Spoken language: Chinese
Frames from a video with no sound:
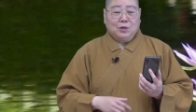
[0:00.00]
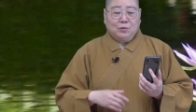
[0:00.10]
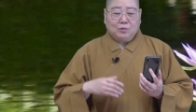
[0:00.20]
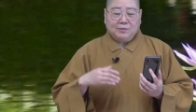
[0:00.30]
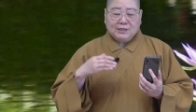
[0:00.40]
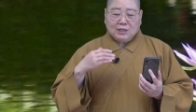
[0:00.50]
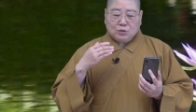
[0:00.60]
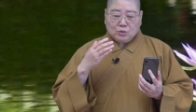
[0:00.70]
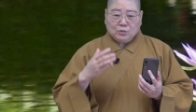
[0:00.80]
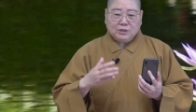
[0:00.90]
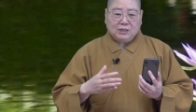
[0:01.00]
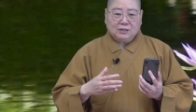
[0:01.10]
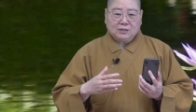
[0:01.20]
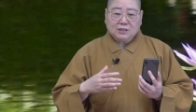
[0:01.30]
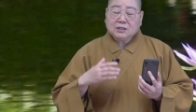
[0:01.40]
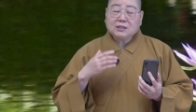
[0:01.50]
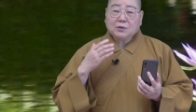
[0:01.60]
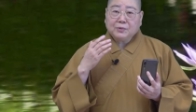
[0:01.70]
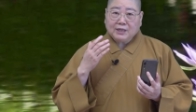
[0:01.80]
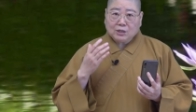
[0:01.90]
我们在诵经，只是
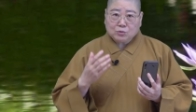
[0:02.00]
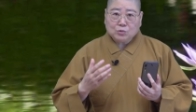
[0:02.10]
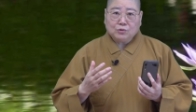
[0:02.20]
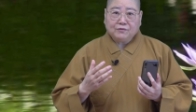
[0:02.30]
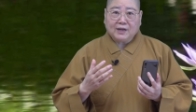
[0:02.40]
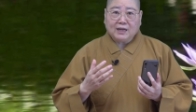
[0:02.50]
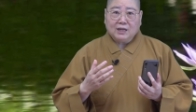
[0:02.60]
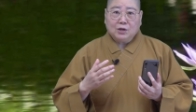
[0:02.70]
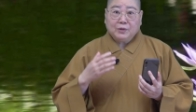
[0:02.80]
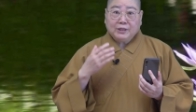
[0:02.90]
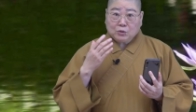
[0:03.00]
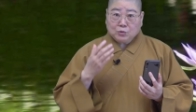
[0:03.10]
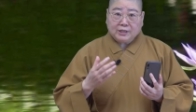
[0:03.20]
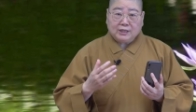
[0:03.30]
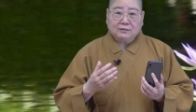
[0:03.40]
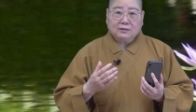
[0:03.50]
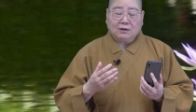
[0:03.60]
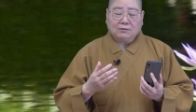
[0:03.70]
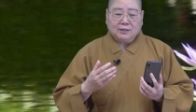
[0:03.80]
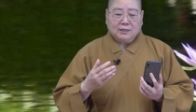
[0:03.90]
在为他说法，为他做引
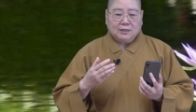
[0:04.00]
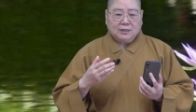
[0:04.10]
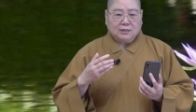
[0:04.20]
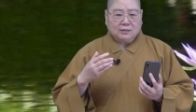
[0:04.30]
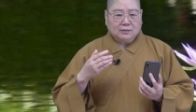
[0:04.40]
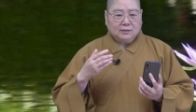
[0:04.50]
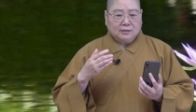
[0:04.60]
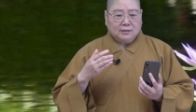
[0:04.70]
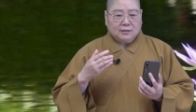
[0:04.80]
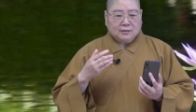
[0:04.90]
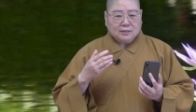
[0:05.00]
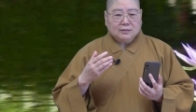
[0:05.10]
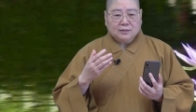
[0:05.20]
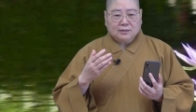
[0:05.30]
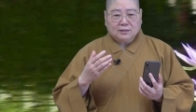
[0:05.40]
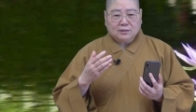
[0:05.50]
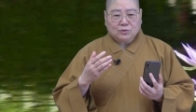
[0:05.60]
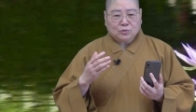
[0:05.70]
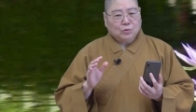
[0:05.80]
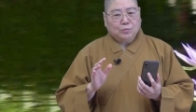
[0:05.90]
导。啊，真的
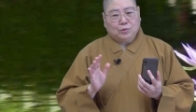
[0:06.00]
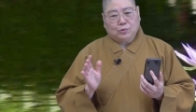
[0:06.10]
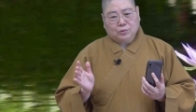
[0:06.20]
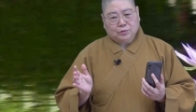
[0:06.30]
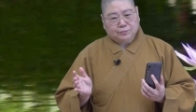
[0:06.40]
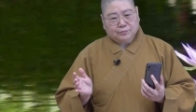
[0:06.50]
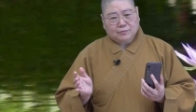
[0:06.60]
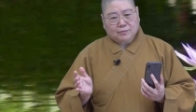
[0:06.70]
娑婆